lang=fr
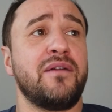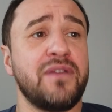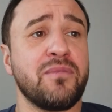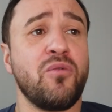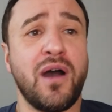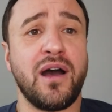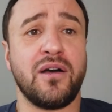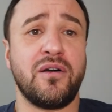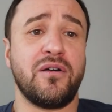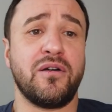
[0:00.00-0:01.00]
avec
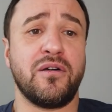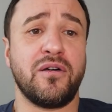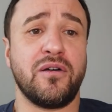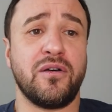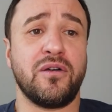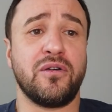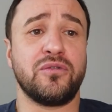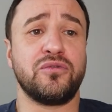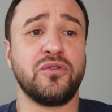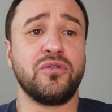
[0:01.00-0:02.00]
moi
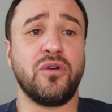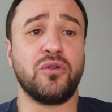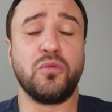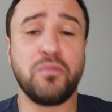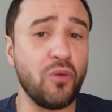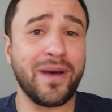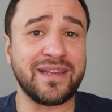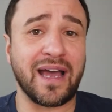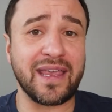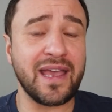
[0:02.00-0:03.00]
euh, euh, de, bons bon
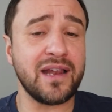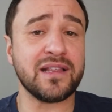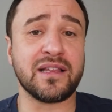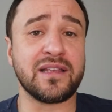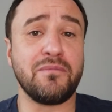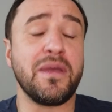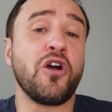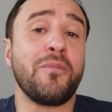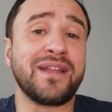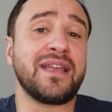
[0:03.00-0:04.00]
matériel, qui était le
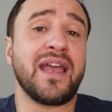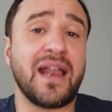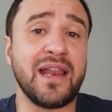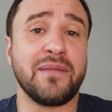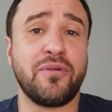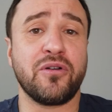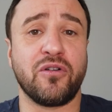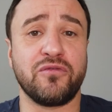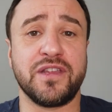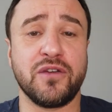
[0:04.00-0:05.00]
meilleur matériel à
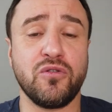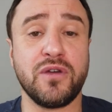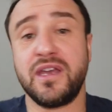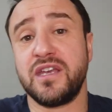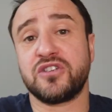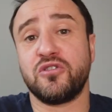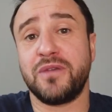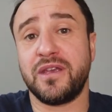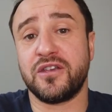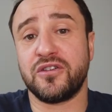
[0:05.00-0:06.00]
l'époque en vidéo, et
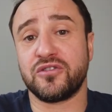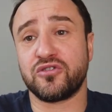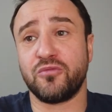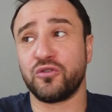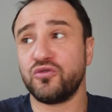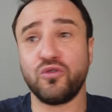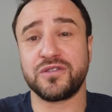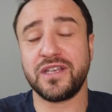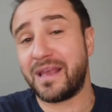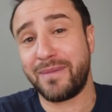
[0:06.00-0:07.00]
je m'entoure
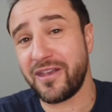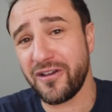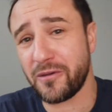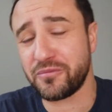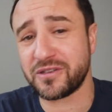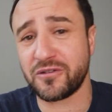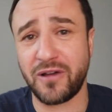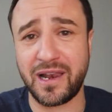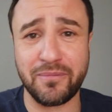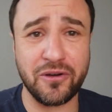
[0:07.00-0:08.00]
aussi des meilleurs, puisque
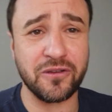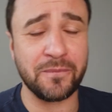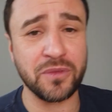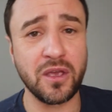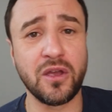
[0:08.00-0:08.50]
à l'époque,